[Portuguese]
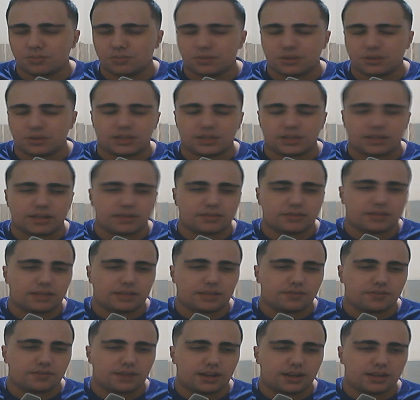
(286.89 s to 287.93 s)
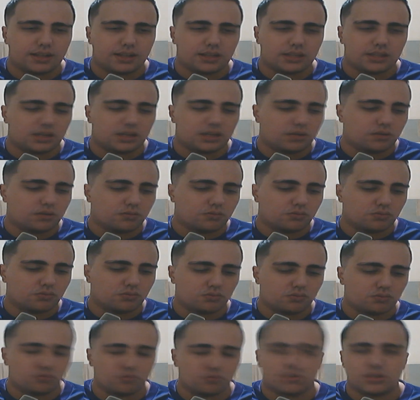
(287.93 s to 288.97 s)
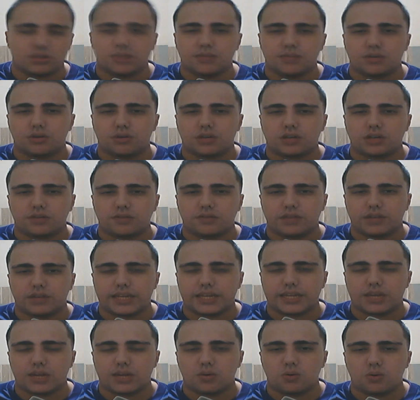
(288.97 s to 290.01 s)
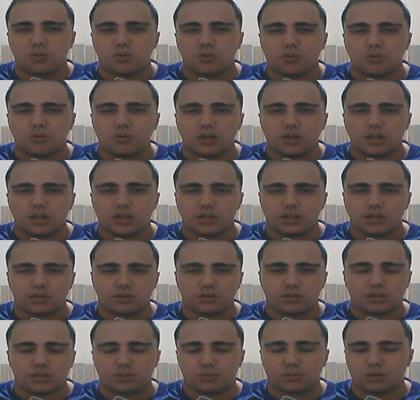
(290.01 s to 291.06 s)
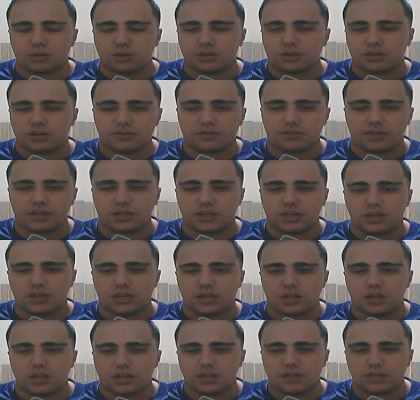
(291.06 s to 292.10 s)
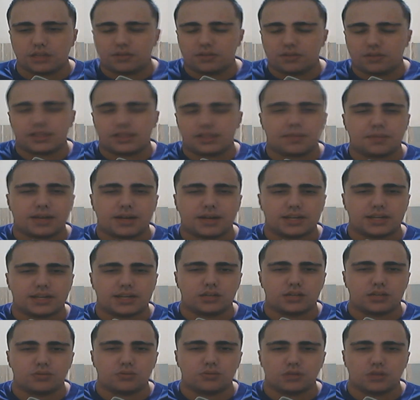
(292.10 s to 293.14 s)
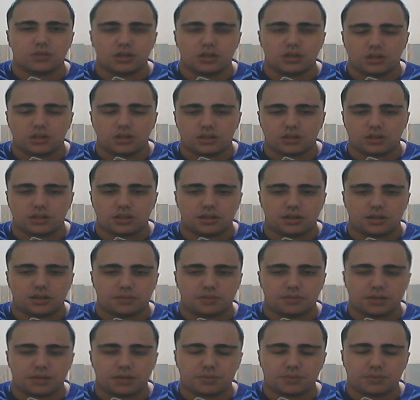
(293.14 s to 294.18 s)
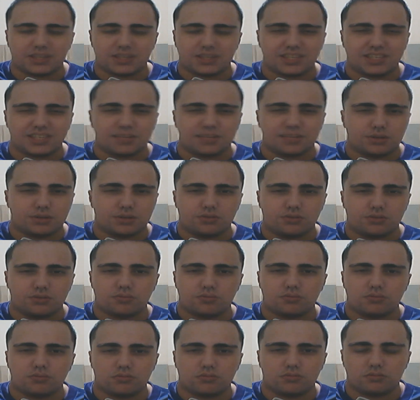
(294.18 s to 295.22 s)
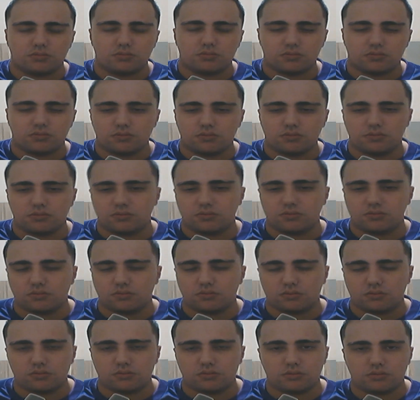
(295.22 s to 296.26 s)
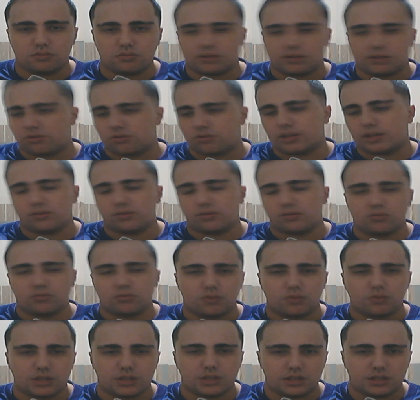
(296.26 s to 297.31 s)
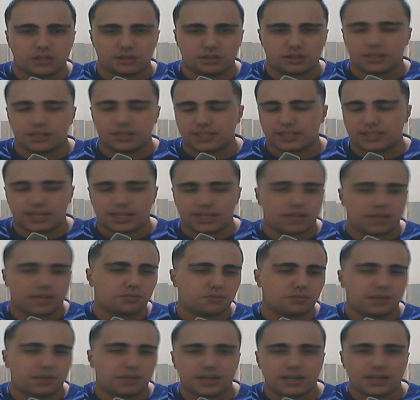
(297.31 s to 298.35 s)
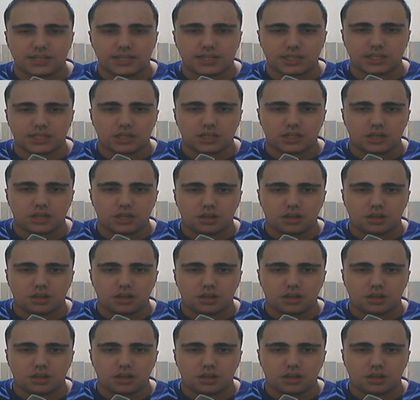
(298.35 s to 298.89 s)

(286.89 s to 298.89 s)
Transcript: O pessoal tá até falando, não, o, o Samuel Xavier que errou, né? o Samuel Xavier que deveria estar tá marcando, né? Mais precisamente o, o, o jogador do Corinthians, é certo, beleza.